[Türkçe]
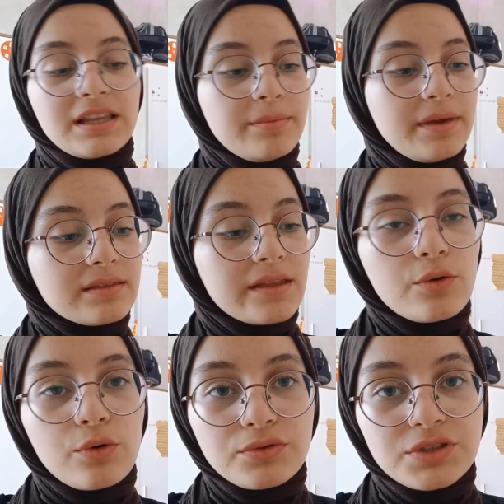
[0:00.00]

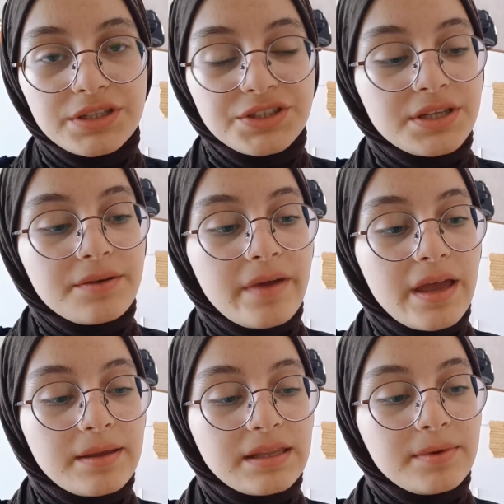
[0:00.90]
edebiyattan konu çalışacağım ve
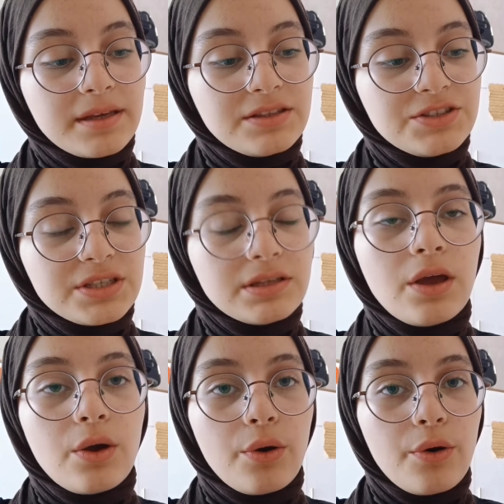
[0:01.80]
edebiyat için
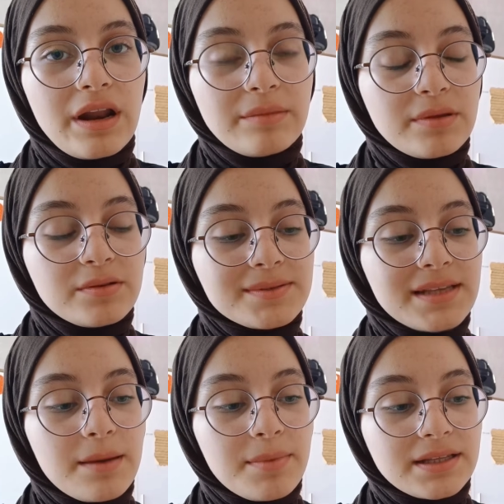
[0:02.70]
Öğretmenim
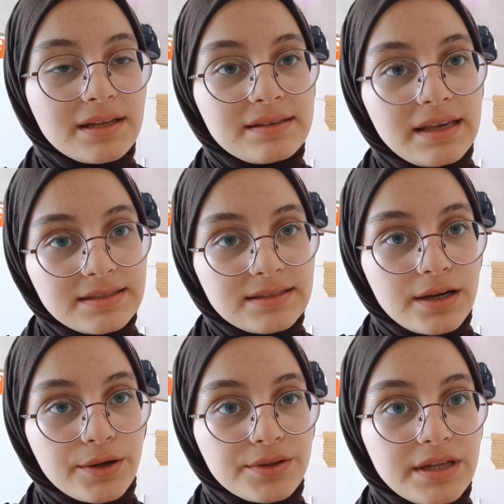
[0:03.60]
bize EBA'dan
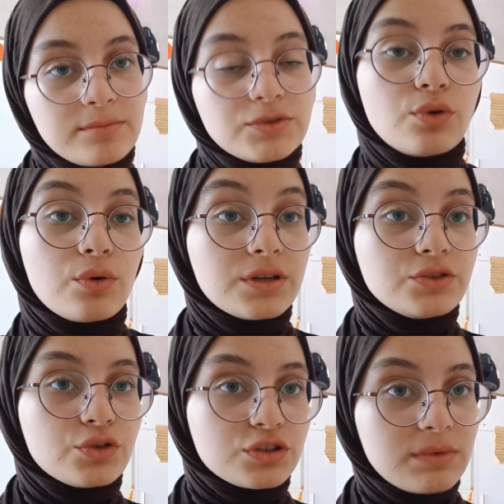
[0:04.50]
testler göndermişti.
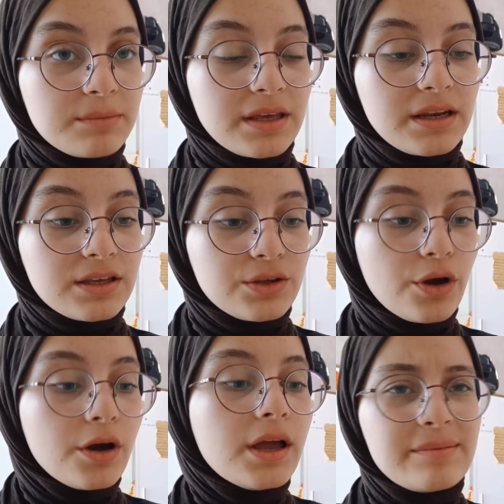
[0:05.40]
Onları çözmem
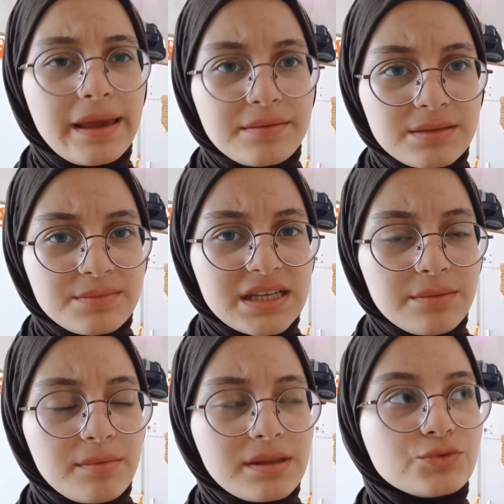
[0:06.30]
gerekiyor. Tabii hepsini
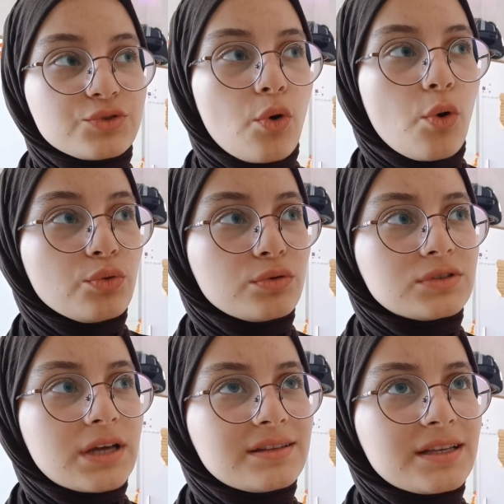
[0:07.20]
bitiremeyebilirim çünkü
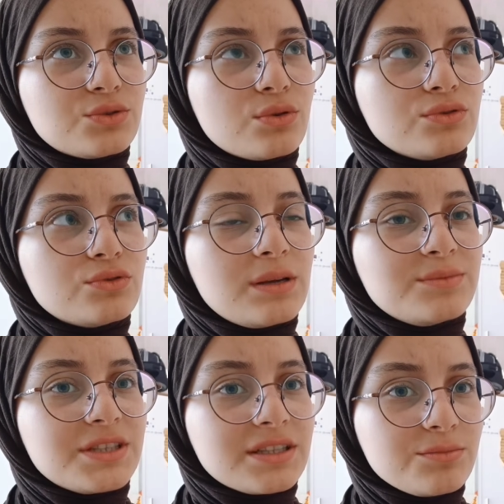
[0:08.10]
19 tane test olduğunu
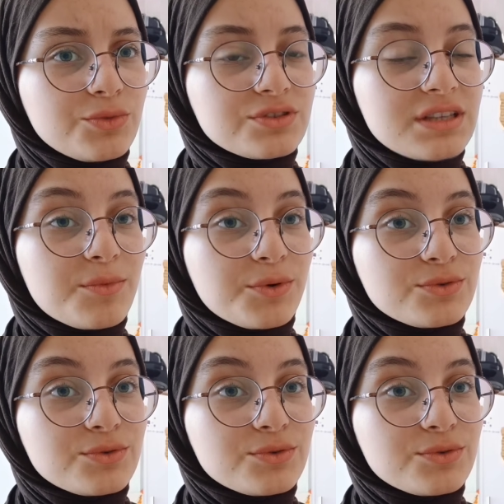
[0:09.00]
söylemiş yanılmıyorsam. O